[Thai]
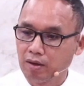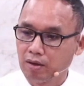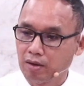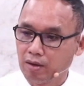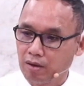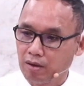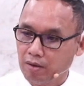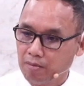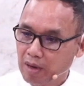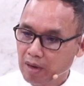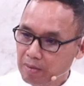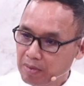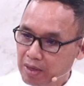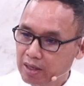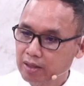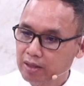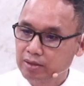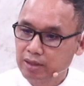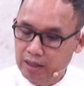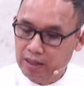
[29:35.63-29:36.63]
ไม่มี
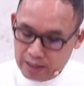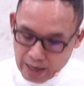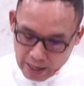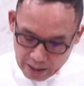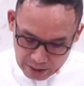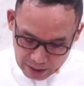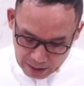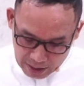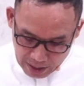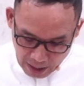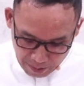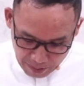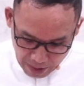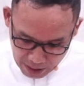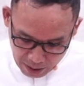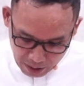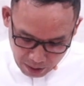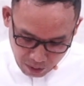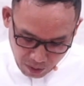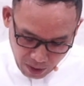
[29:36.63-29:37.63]
สิ่งใดที่ทำให้
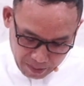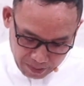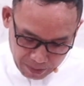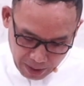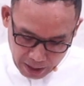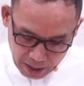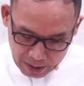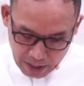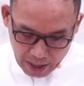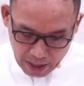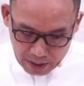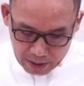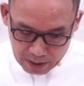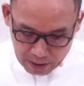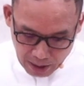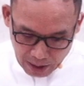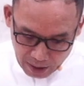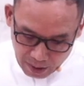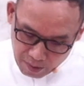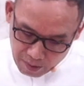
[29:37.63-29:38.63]
เกิดความแตกแยก
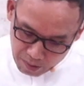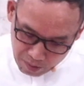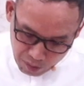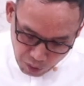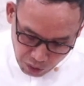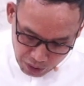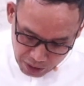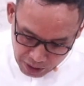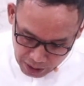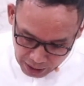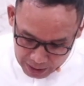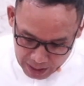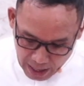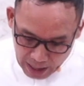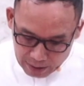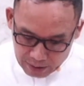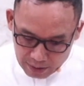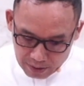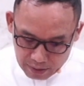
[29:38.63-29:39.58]
หมู่เครือญาติ